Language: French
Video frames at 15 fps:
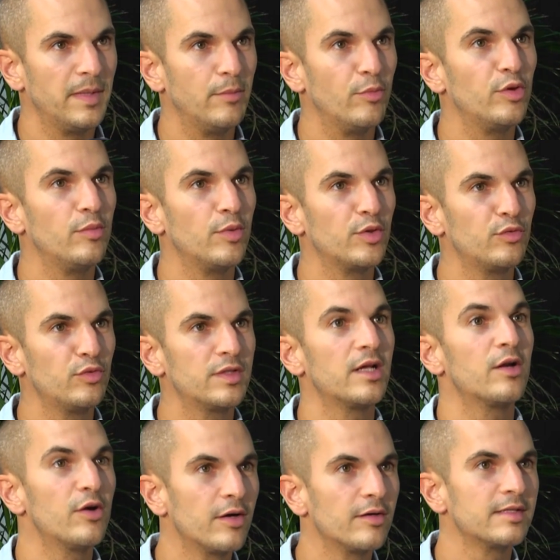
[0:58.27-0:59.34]
Ils me demandent tous
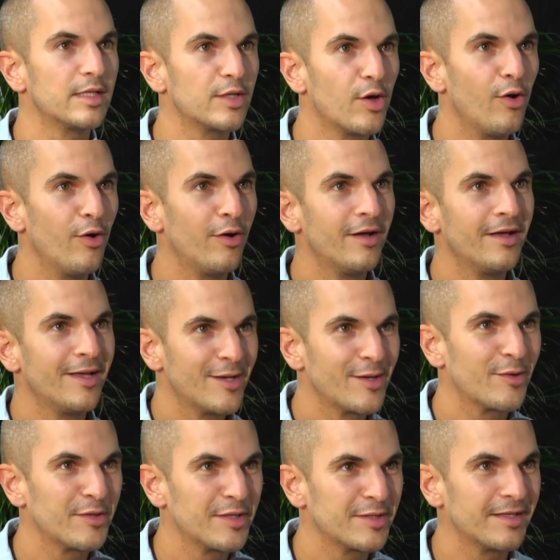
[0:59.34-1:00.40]
alors, c'est quand
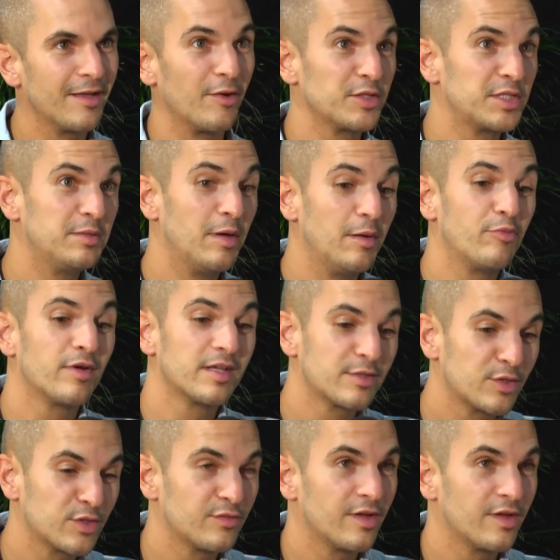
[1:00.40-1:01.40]
quand Alors je dis pour l'instant,